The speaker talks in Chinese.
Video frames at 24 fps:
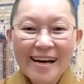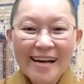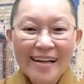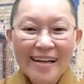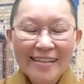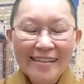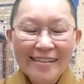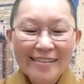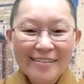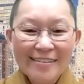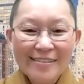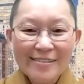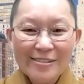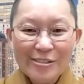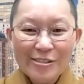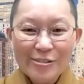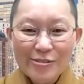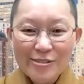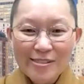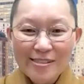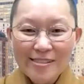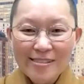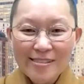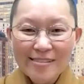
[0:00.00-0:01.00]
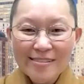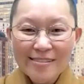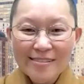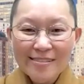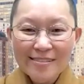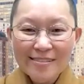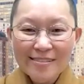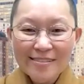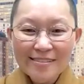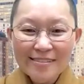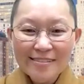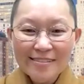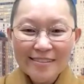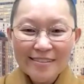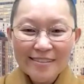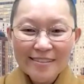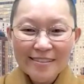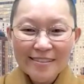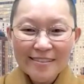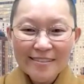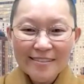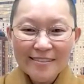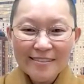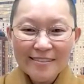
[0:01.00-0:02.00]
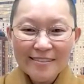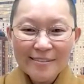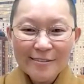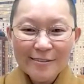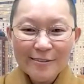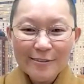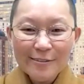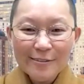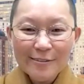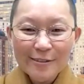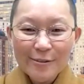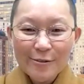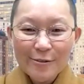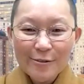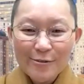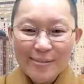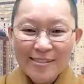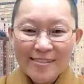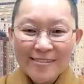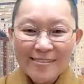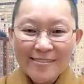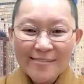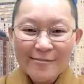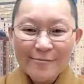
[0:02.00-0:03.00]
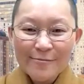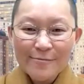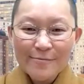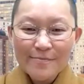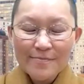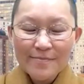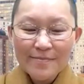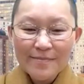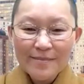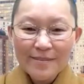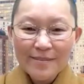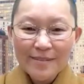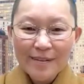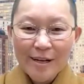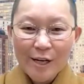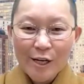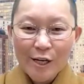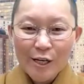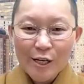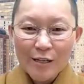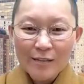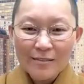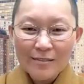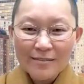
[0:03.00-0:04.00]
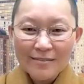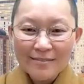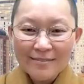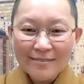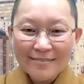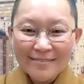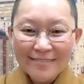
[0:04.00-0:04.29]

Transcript: 呐，就是都是呃